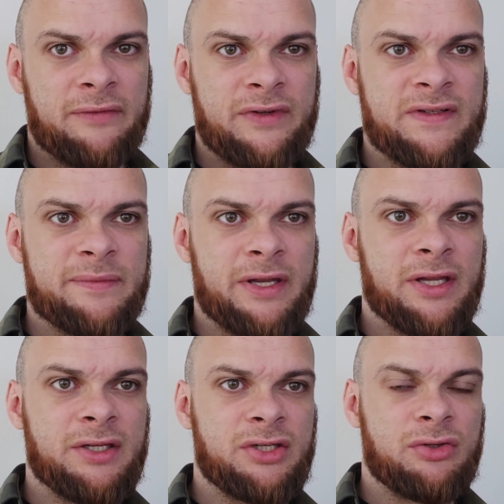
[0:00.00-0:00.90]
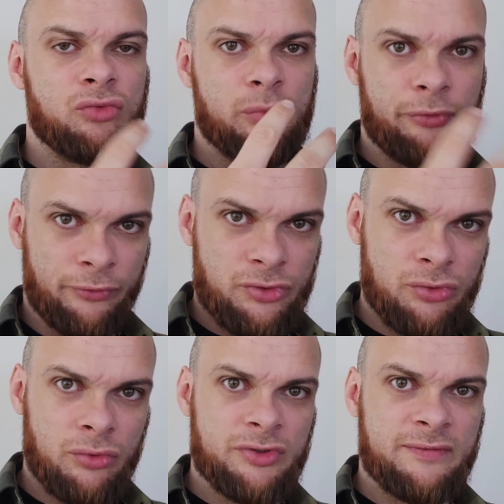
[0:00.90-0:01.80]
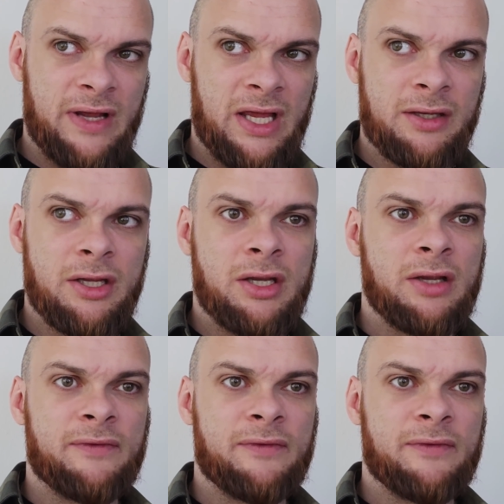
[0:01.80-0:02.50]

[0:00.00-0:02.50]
wenn diese Männer nicht nur bewusstlos waren,